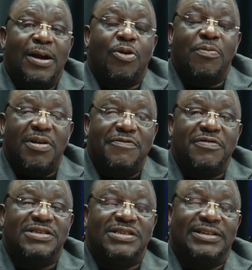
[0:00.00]
Comment
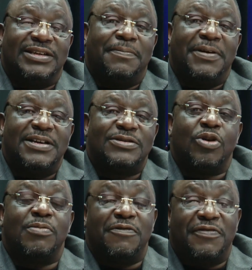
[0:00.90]
vivre ces entreprises
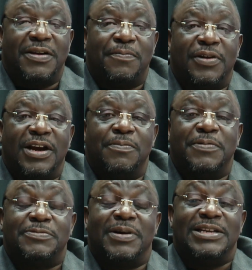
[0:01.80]
Comment faire pour qu'elles ne
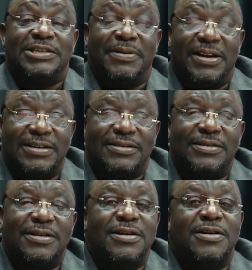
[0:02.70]
puissent pas disparaître
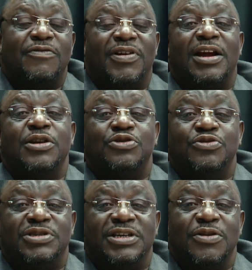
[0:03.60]
Voilà les
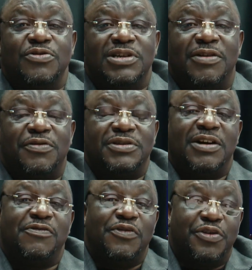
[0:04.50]
soucis que nous avons
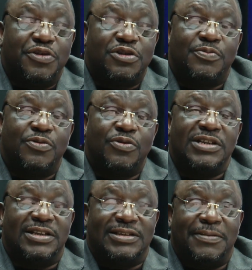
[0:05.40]
dans Focus pour
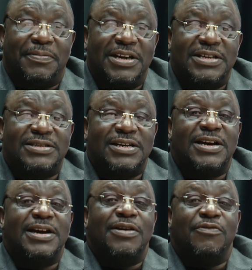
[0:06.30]
les entreprises.
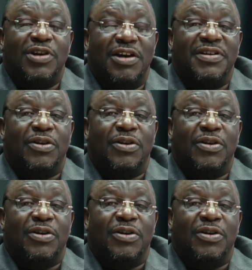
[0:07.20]
Vous l'avez